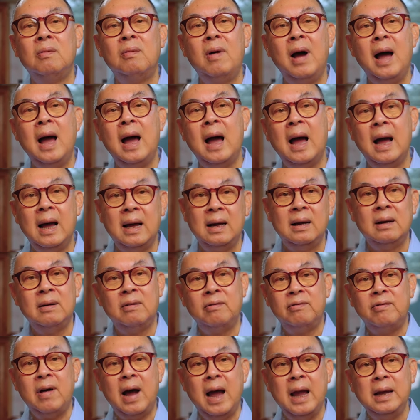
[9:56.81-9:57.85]
ว่า
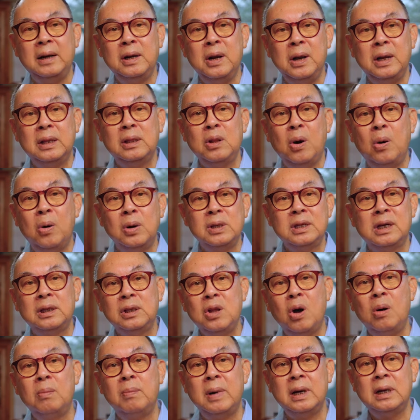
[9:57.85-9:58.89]
ฝ่ายเนโตจะ
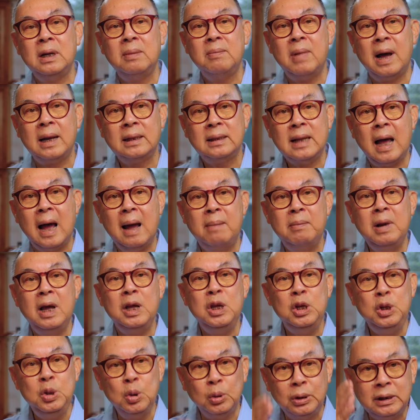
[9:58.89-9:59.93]
ต้องปฏิบัติตาม และ
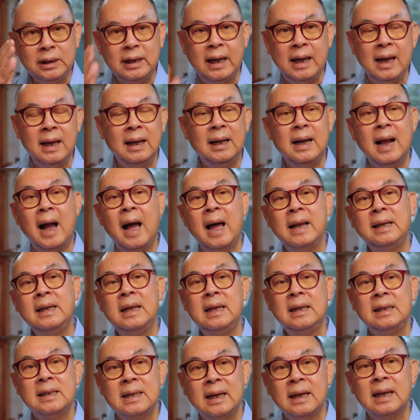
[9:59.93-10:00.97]
ยุติการ
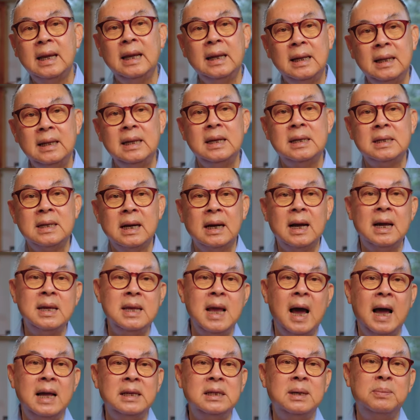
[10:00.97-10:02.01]
ที่จะคิดที่จะข
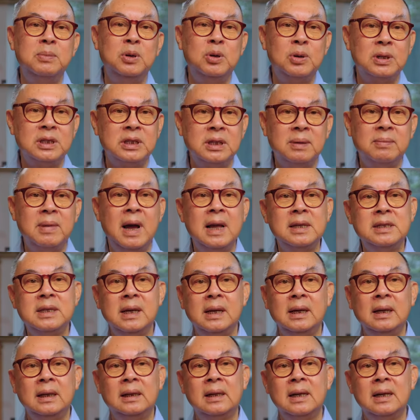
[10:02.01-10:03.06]
ยายจำนวนสมาชิก